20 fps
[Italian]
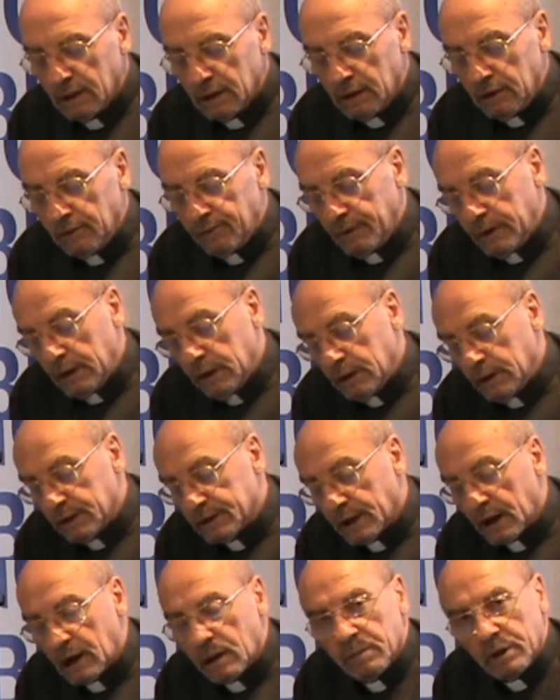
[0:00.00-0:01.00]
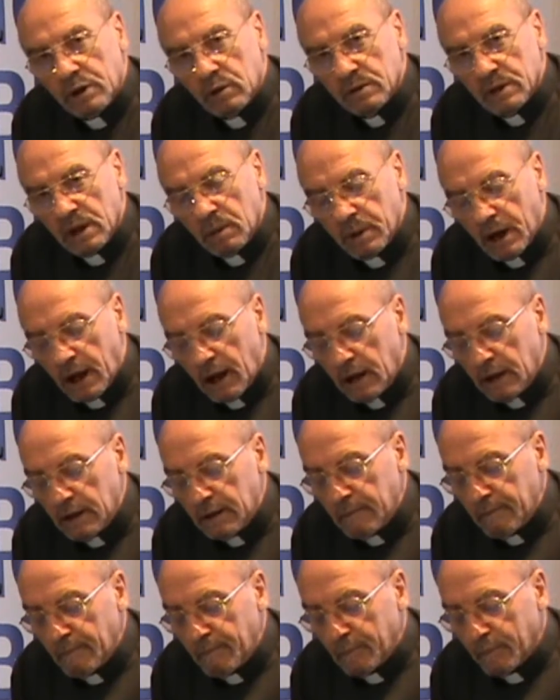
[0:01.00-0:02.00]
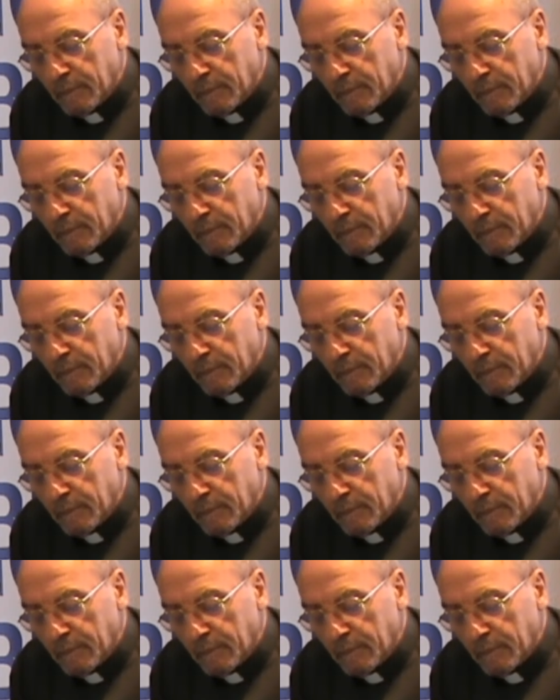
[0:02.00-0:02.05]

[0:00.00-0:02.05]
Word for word: I figli sarebbero gli ebrei.